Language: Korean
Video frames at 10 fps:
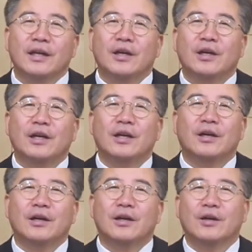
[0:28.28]

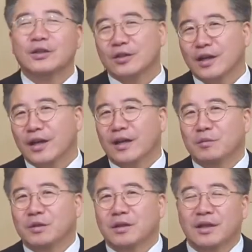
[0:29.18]
어, 어떤
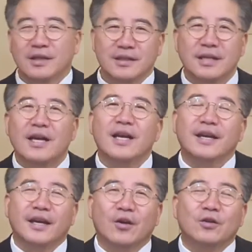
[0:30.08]
하나님은
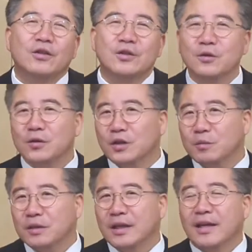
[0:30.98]
사랑의, 어떤
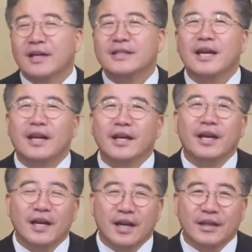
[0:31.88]
성도님은
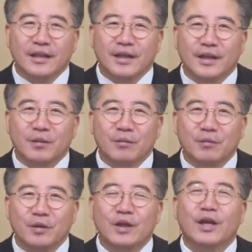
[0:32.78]
사랑의
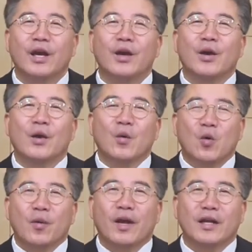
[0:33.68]
하나님, 이렇게
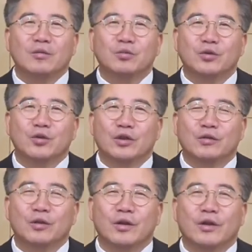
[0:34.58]
고백하는 분도
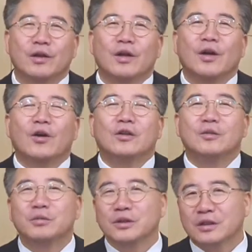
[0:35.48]
있고요.
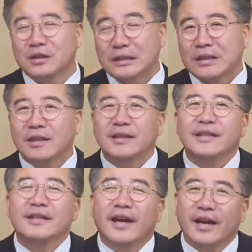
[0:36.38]
어떤 분들은
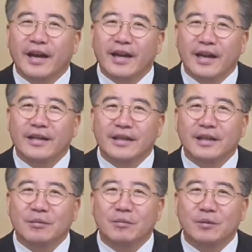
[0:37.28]
은혜의
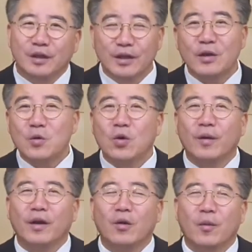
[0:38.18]
하나님 이렇게
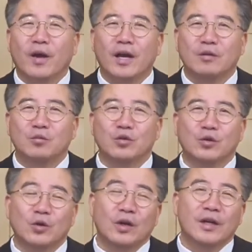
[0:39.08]
고백하는
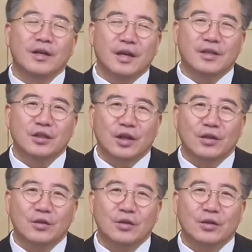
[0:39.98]
분도
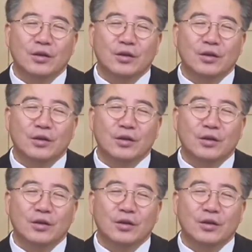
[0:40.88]
계시겠죠.